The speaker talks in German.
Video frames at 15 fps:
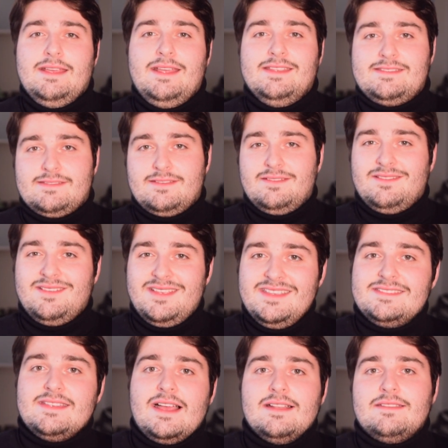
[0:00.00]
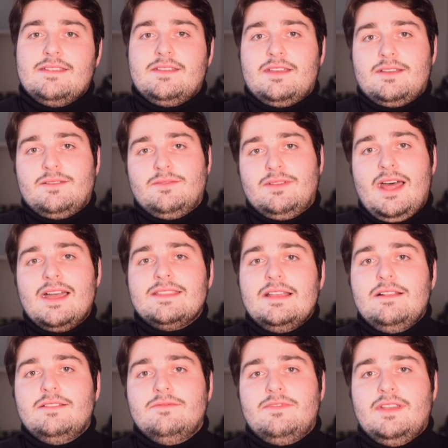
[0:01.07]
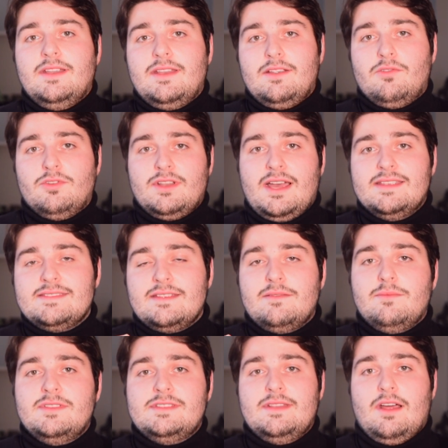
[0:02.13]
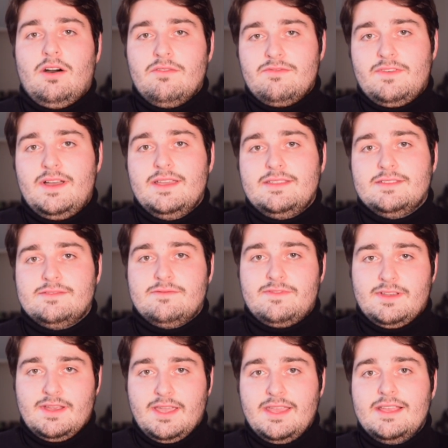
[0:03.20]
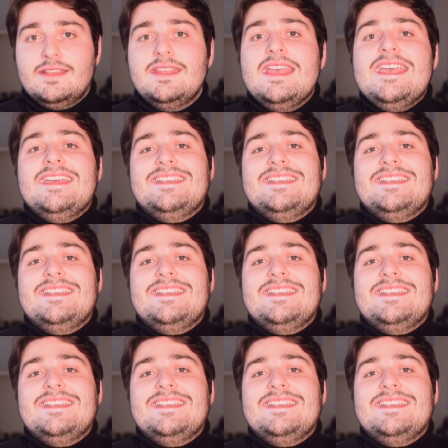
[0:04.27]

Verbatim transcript: Es ist halt der äh, Nachteil, wenn ihr den Kontrast dann ein bisschen aufweicht, also verringert,